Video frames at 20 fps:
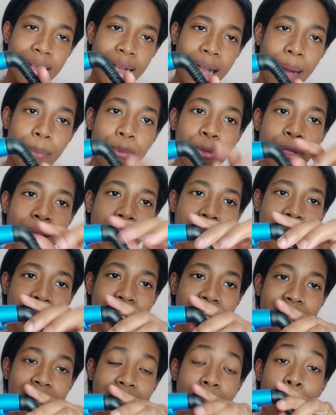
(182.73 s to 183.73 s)
cabo dela
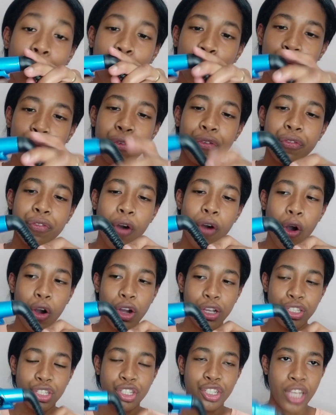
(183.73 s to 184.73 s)
que ser é muito
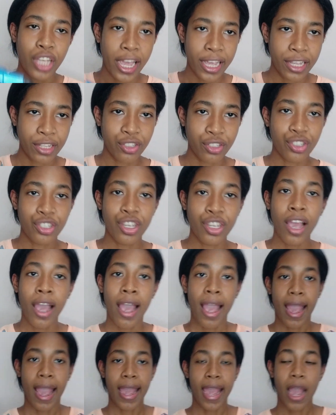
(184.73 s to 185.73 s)
forte, gente.
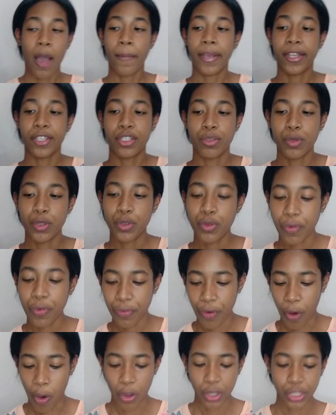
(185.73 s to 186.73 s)
É realmente muito
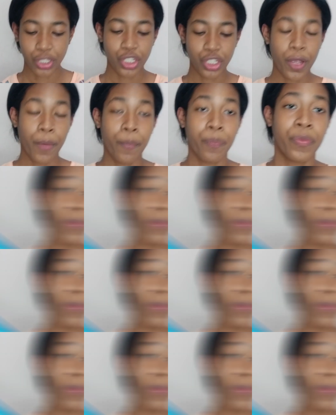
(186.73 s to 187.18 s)
forte.